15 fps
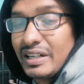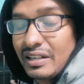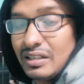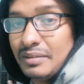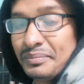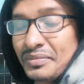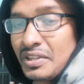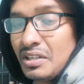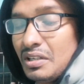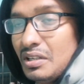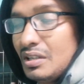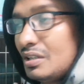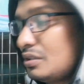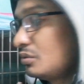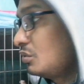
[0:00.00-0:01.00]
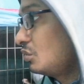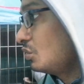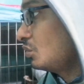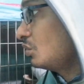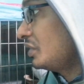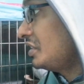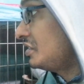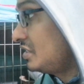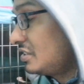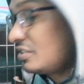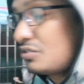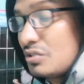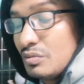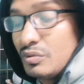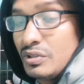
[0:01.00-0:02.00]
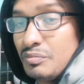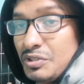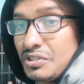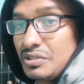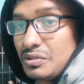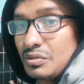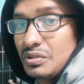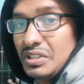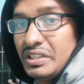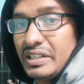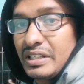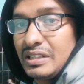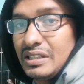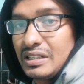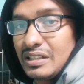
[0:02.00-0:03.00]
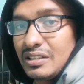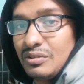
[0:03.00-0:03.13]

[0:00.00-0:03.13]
থাকে তো এই শীতের সময় বিশেষ করে এখান থেকে